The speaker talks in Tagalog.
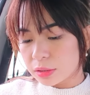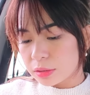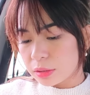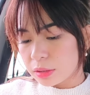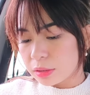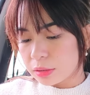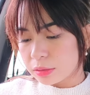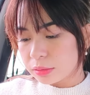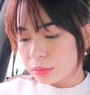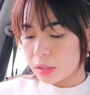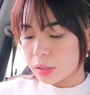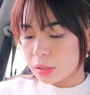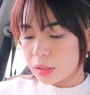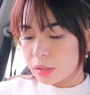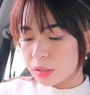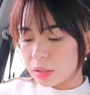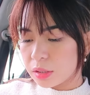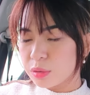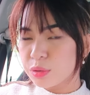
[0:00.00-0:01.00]
ko?
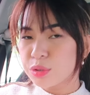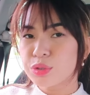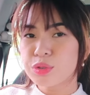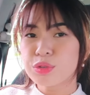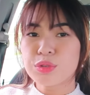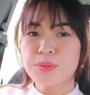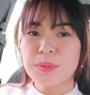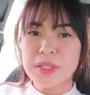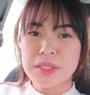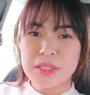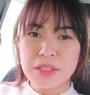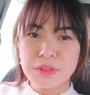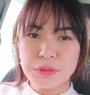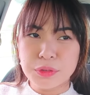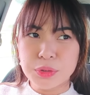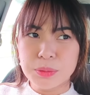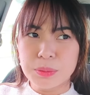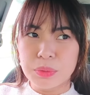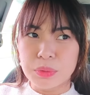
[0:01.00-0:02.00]
Gusto ko mag
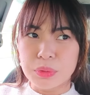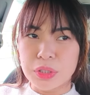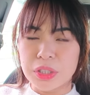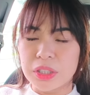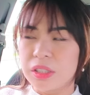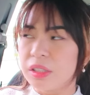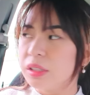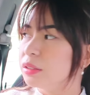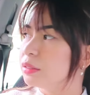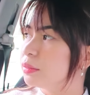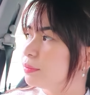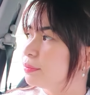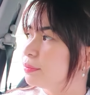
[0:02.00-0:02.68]
seafood boil.